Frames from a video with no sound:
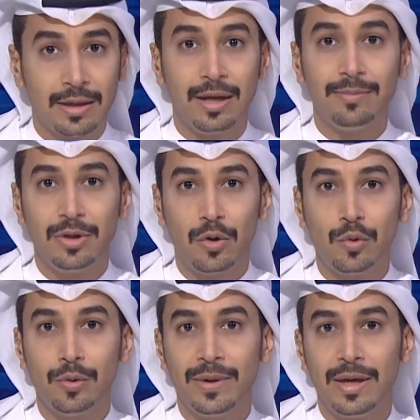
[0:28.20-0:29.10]

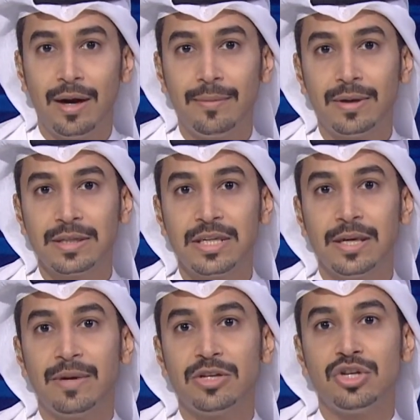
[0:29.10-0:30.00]
نبدا بابرز
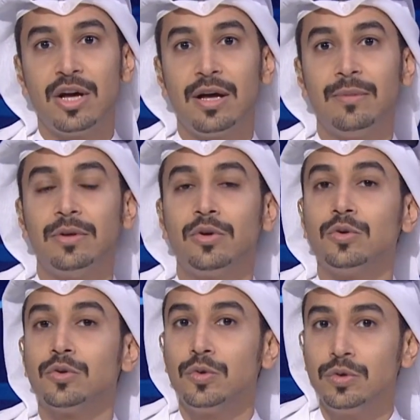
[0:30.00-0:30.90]
ما جاء من
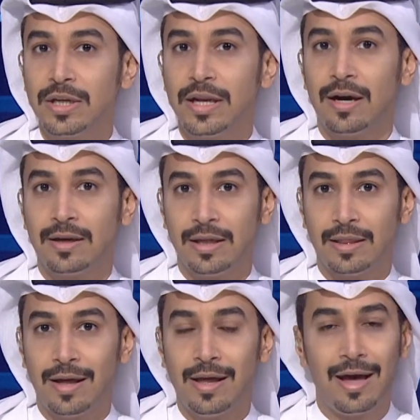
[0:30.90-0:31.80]
خطوط
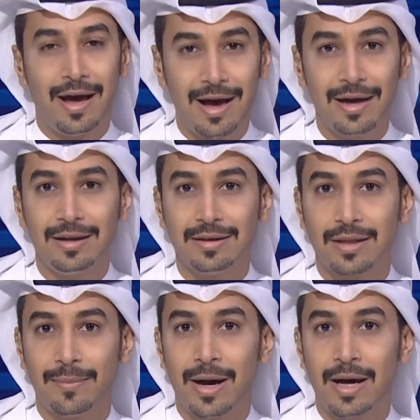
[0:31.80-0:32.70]
عريضه على
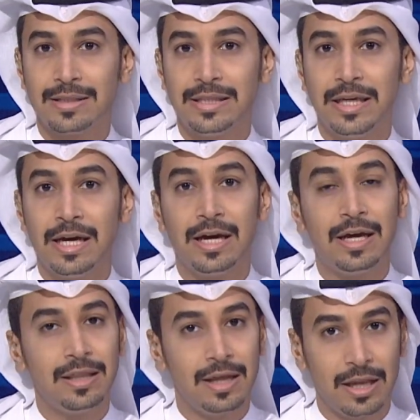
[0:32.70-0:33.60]
طبعات
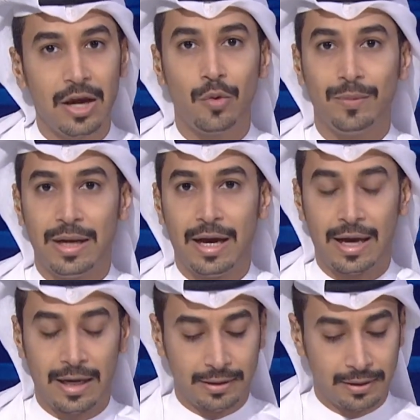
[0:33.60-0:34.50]
هذا اليوم
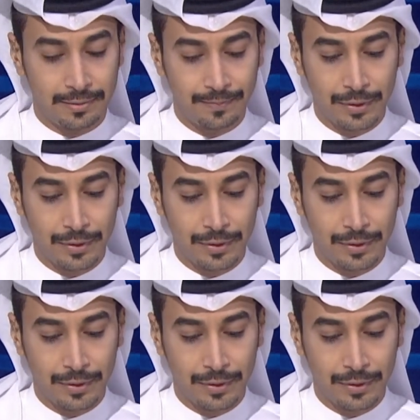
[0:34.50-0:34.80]
الاحد